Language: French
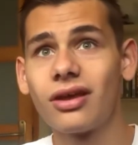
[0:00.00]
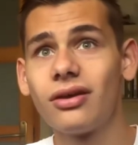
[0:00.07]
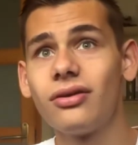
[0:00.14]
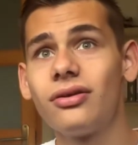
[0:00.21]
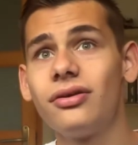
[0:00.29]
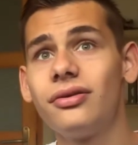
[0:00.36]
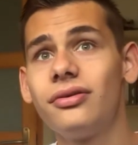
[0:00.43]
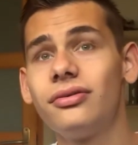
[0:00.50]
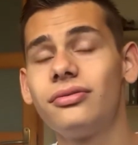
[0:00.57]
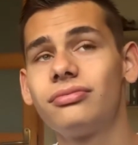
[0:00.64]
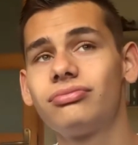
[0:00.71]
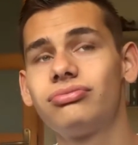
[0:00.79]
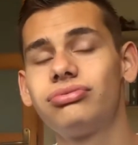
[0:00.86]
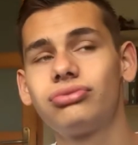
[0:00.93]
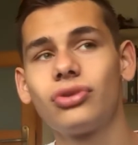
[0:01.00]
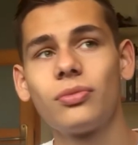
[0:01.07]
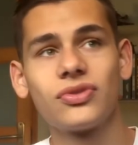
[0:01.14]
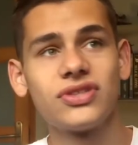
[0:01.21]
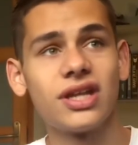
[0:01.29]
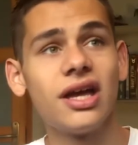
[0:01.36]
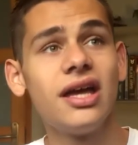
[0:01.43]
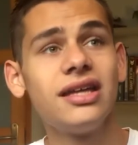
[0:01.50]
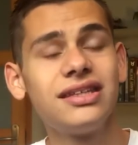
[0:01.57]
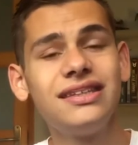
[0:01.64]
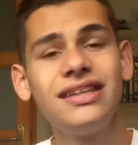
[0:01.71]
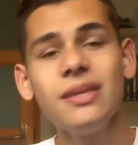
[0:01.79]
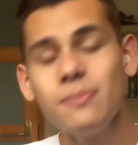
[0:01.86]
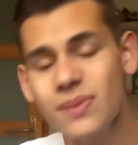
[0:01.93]
Euh, comment dire
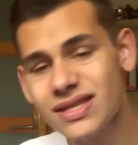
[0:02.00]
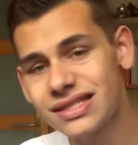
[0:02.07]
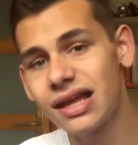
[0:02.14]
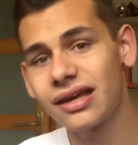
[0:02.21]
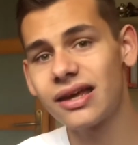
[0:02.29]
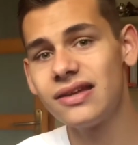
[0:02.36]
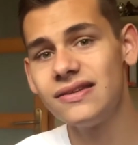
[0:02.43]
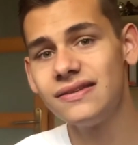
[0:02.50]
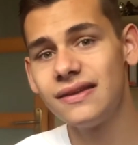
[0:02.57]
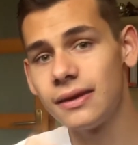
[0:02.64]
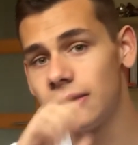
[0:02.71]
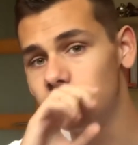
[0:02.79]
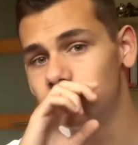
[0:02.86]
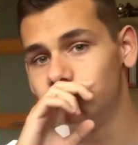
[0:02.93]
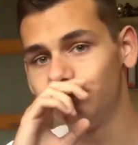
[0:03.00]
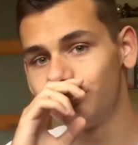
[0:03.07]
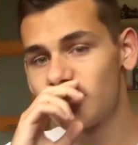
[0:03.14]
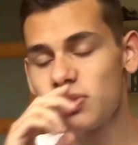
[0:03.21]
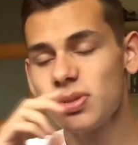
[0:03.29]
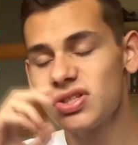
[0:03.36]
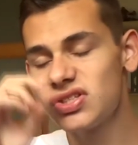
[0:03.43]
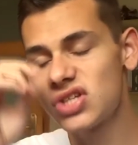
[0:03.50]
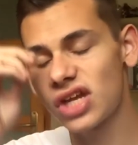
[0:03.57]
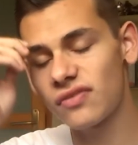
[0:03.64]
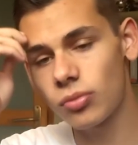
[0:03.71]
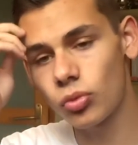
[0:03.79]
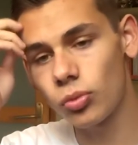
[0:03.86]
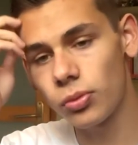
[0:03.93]
Qui dépasse la réalité. Je sais pas si
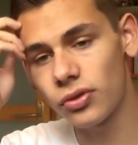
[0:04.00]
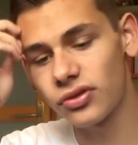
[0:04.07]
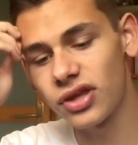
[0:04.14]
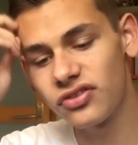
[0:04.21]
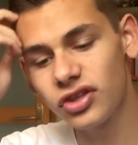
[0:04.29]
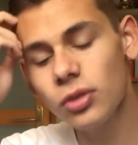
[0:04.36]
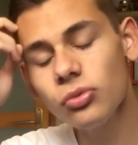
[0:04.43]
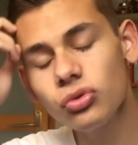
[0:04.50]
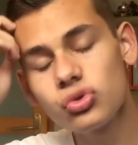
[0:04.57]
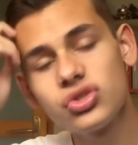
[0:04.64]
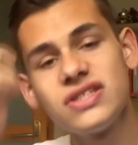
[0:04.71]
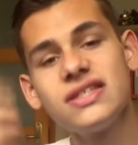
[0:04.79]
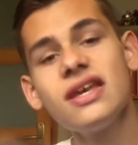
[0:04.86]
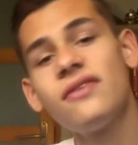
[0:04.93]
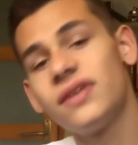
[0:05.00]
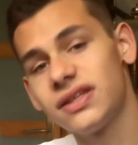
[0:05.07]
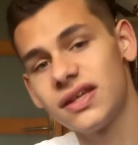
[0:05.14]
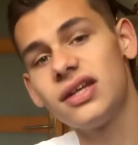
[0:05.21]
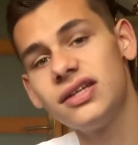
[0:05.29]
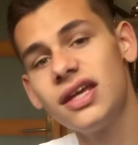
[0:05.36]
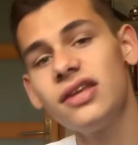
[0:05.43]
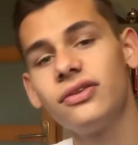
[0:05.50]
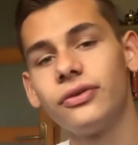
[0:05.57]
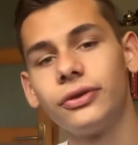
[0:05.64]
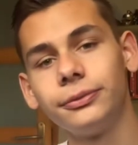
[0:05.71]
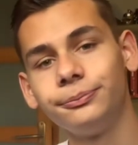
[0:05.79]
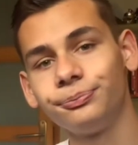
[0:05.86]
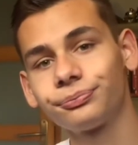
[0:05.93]
j'arrive à me comprendre. C'est comme ce que je disais avec Alien.
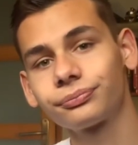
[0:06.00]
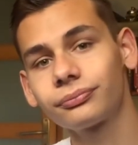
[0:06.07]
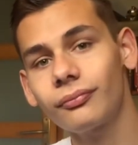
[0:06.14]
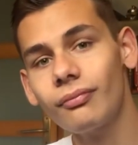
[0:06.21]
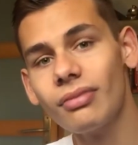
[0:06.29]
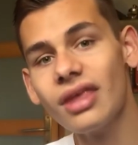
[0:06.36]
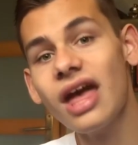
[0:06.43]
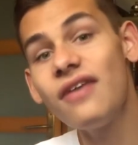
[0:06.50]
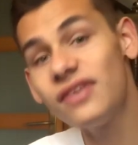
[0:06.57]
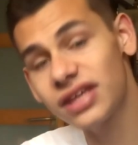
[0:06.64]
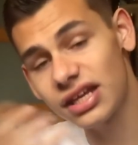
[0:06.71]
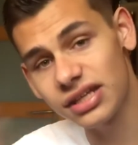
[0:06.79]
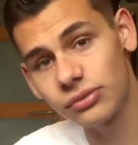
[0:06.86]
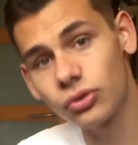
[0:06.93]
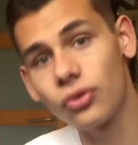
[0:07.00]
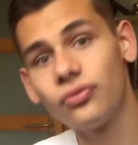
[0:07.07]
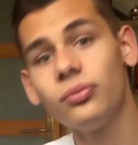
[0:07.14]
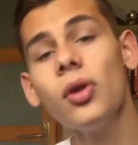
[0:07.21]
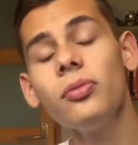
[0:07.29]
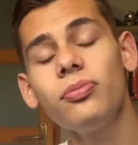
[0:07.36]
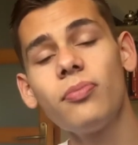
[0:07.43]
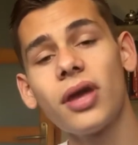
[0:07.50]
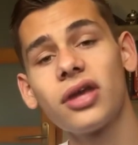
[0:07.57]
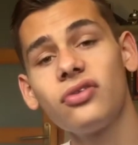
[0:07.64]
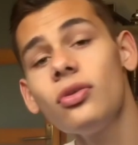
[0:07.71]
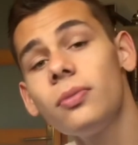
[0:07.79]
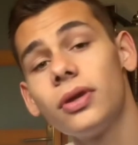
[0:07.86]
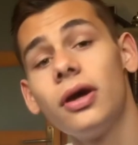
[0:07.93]
Euh, avec Alien Covenant, par
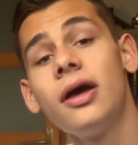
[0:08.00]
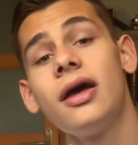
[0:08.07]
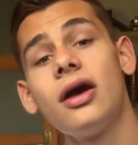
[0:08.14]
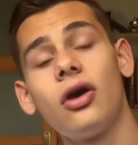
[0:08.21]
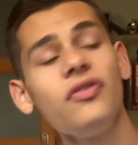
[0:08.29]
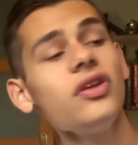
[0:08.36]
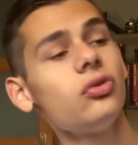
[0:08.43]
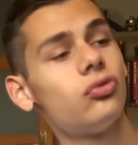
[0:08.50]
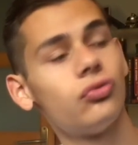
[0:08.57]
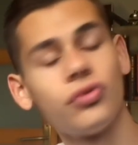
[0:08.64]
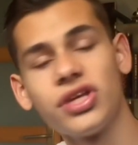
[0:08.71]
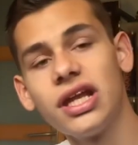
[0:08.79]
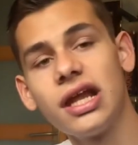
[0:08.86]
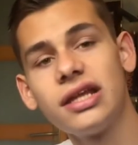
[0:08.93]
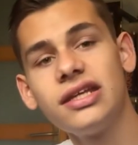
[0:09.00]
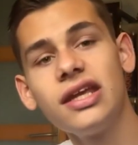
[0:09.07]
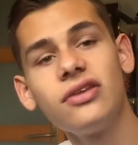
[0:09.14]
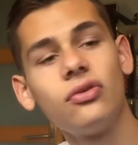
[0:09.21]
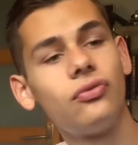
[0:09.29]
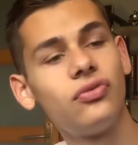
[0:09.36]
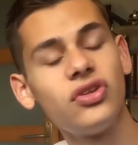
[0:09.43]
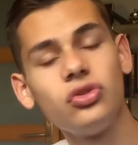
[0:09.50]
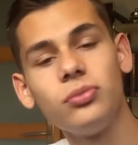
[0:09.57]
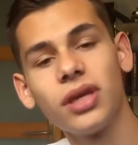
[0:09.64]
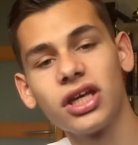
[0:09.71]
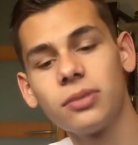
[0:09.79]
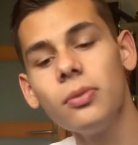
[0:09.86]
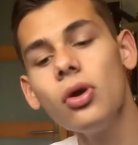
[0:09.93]
exemple, en fait, vous voyez l'alien fait
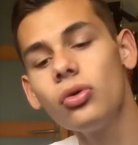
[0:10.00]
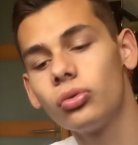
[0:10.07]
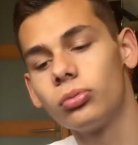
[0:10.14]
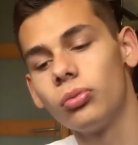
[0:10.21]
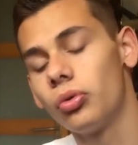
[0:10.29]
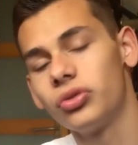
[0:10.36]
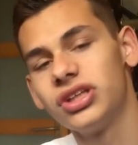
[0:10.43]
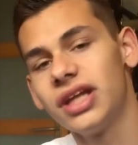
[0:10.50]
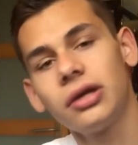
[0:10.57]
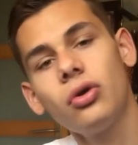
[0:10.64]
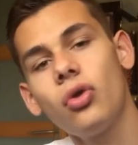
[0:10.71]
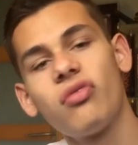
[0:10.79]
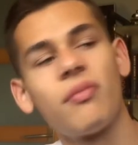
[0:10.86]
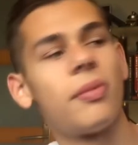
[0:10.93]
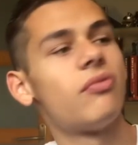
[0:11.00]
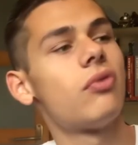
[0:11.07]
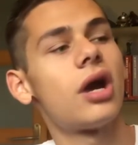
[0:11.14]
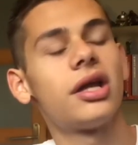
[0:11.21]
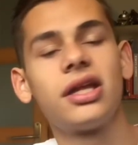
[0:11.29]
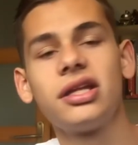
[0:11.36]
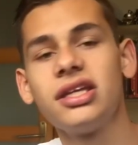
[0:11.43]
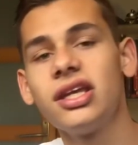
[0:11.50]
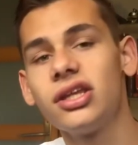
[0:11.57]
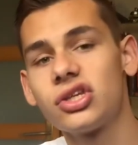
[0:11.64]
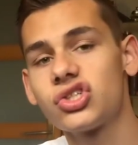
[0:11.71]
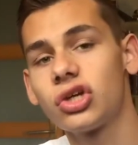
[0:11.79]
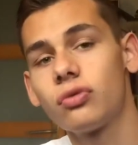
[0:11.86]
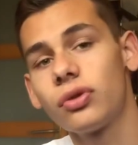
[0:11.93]
numériquement, donc bon, on est d'accord, on va pas voir un alien
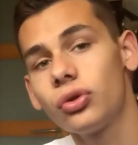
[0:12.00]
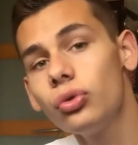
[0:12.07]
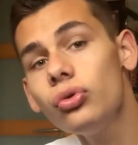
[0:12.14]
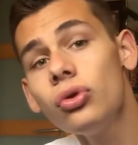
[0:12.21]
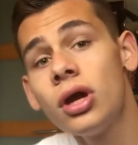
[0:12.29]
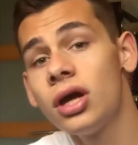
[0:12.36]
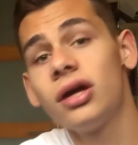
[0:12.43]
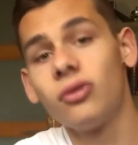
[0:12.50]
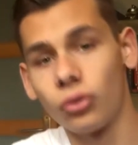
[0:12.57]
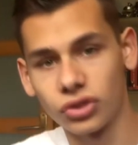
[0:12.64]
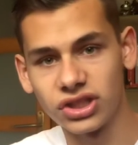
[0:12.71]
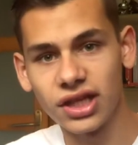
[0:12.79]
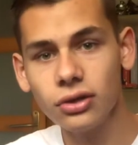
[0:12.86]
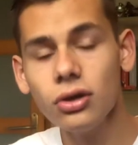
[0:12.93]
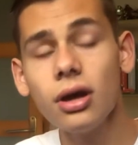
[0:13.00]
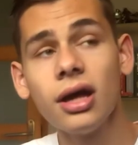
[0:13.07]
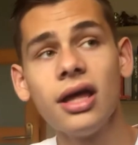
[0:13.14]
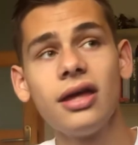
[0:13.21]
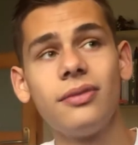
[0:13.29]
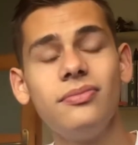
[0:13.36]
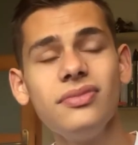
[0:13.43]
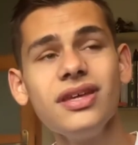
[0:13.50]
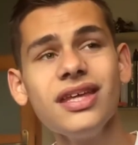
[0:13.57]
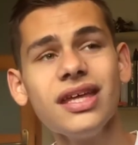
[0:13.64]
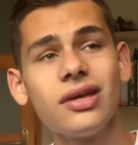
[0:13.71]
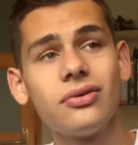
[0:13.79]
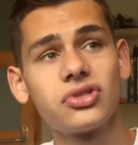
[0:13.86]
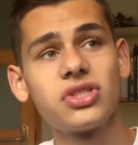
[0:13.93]
à chaque point de rue, on est d'accord,
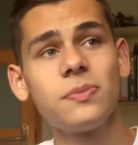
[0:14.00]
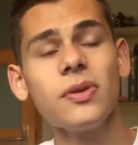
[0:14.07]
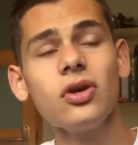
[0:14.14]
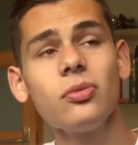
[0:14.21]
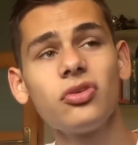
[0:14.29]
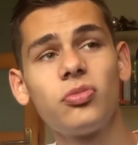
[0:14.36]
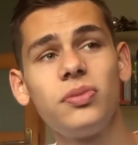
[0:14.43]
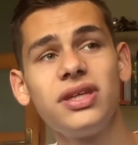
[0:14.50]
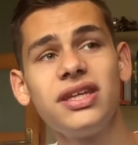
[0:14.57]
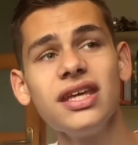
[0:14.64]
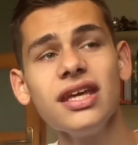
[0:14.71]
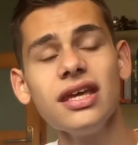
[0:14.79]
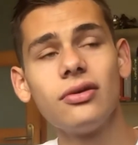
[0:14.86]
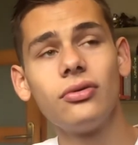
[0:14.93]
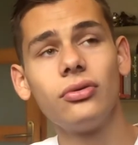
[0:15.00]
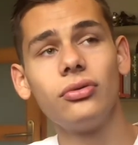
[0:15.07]
mais euh, je sais pas comment expliquer,